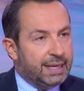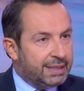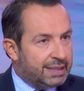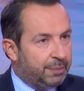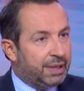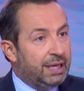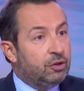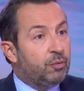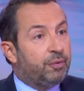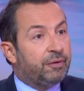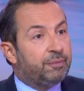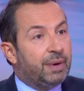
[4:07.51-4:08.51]
Ces prix ne
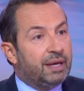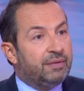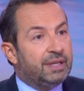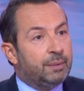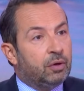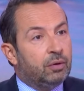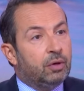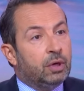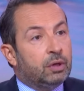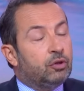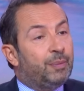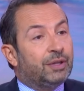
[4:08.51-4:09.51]
peuvent pas évidemment
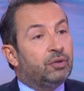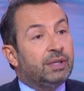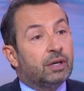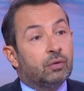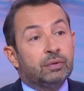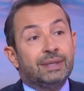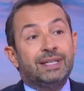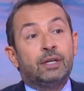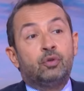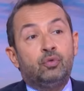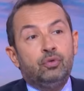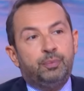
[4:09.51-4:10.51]
ne pas tenir compte des
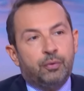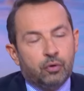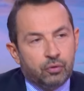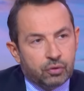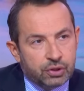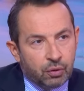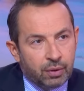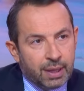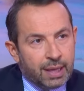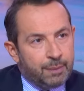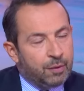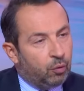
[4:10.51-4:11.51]
coûts de production,
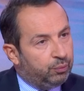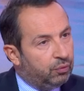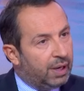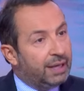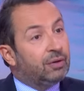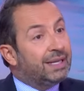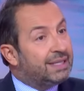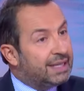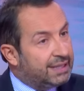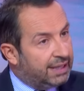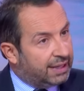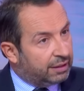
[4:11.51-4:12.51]
mais on pourrait dans les
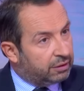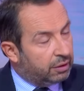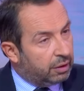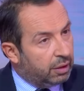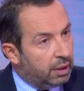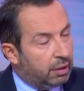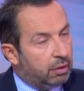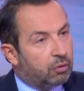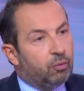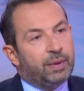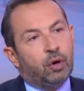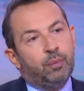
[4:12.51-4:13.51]
indicateurs
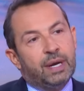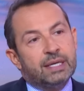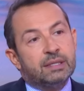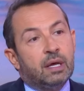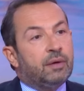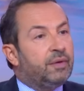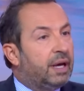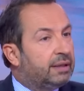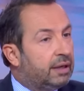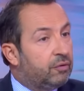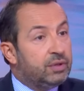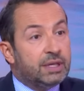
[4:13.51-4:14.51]
qu'on met en place faire
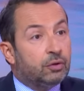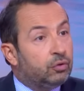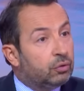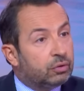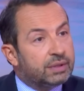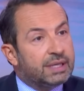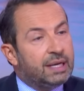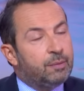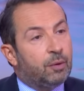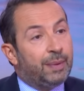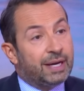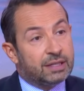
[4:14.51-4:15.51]
intervenir d'autres
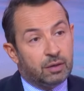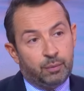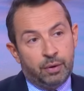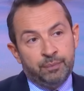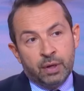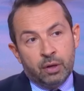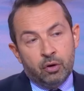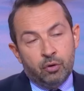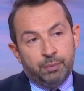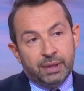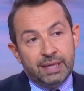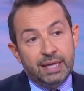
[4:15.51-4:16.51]
éléments, par exemple le
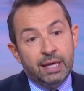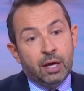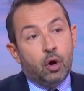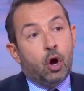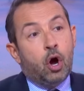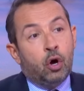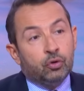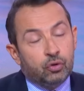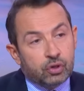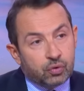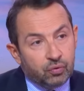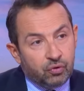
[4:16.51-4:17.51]
prix en
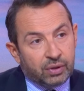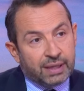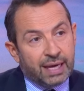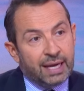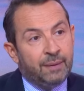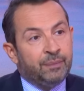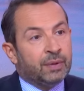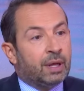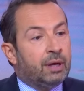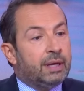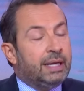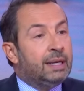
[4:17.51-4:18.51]
dessous duquel
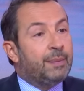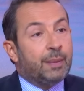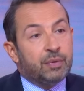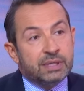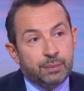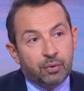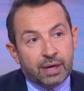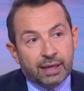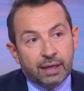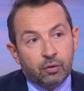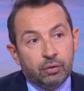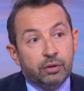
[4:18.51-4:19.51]
euh, il n'est pas possible pour
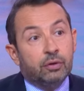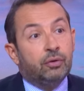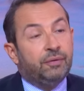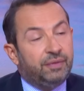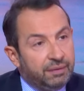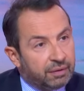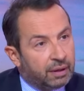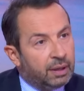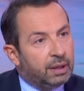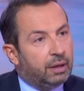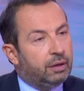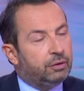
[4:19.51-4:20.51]
l'agriculteur de vivre
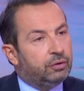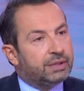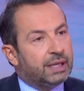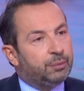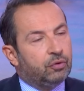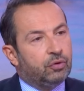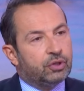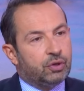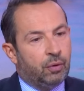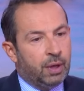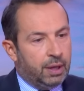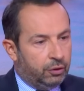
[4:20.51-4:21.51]
euh, mm. de cette
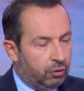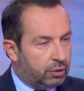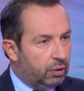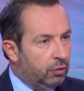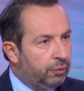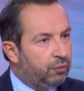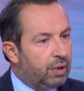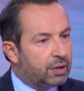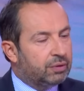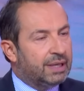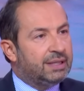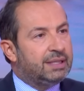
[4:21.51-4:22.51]
production. Donc une fois
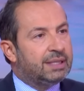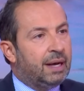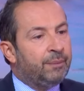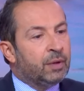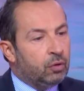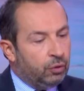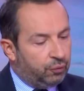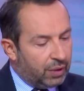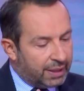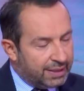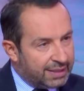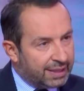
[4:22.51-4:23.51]
qu'on a dit ça, une fois
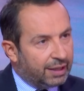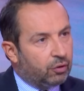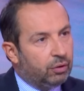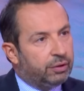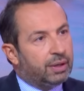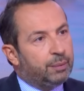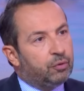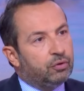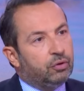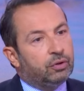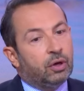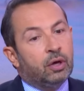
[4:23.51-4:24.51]
que les agriculteurs, les
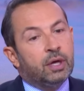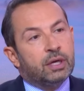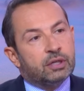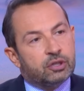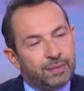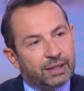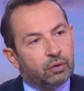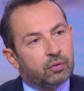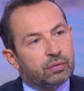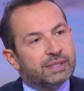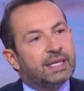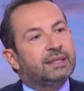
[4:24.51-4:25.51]
producteurs se mettent en
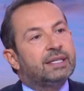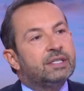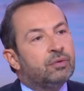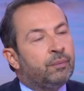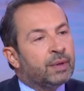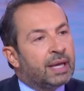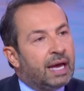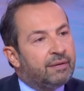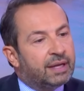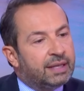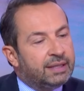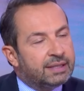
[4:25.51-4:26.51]
concertation
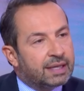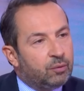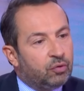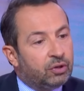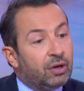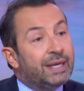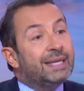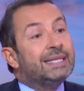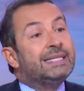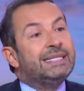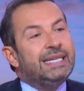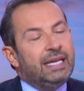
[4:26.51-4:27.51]
avec les distributeurs,
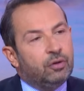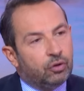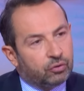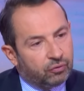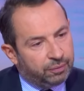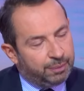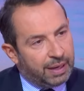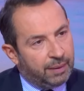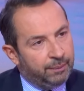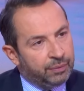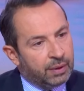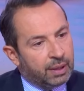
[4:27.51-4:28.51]
s'ils ne trouvent
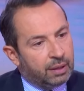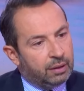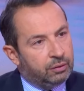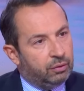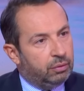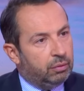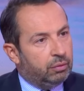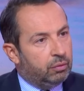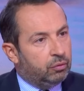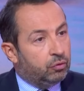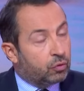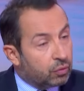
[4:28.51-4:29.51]
pas
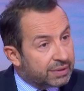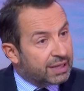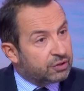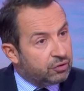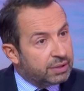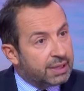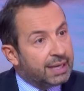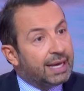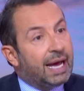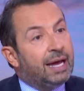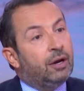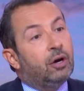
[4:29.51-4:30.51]
de consensus,
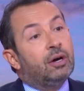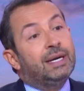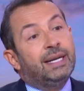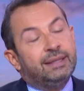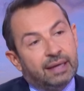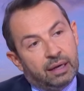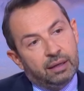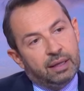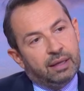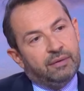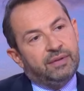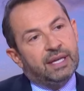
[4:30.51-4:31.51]
alors l'État
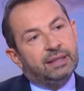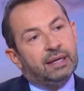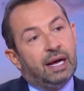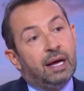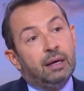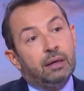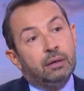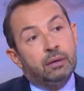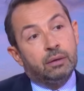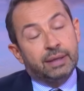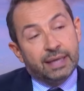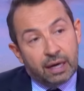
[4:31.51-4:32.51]
viendra
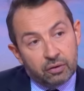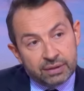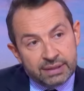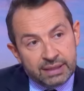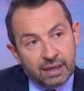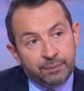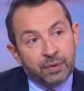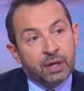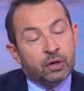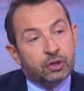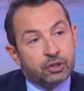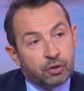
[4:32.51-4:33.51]
euh, garantir
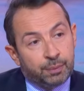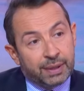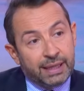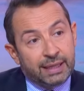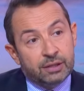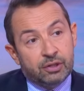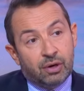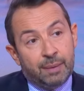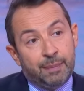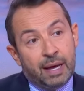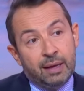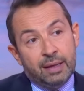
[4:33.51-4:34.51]
ce prix qui ne
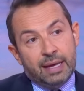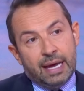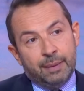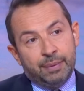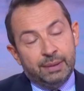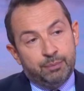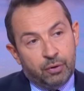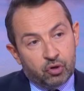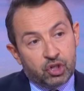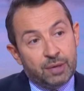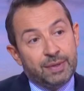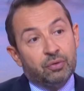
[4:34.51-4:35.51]
sera pas un prix
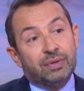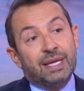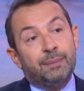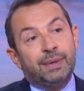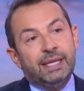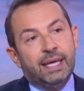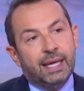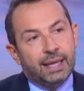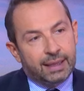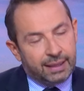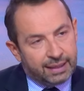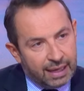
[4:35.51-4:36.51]
plancher, mais donc un prix
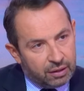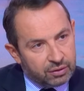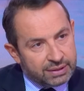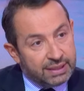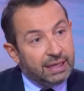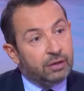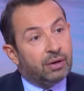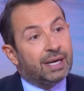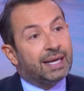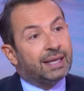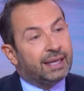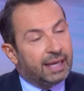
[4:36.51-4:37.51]
garanti. Il y aura
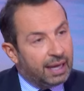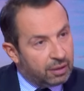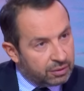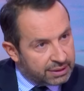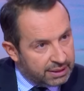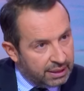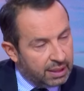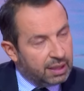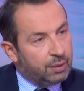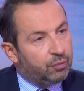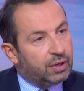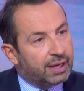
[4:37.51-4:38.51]
la garantie
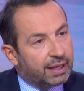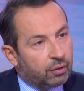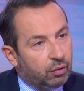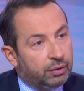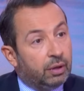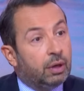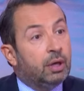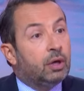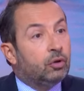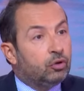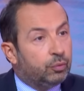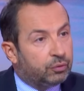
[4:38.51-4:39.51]
pour l'agriculteur
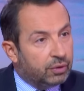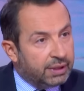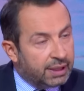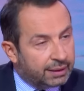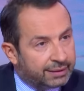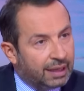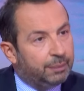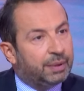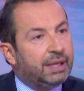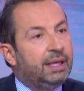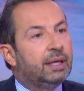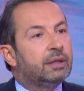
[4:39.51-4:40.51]
d'obtenir tel prix.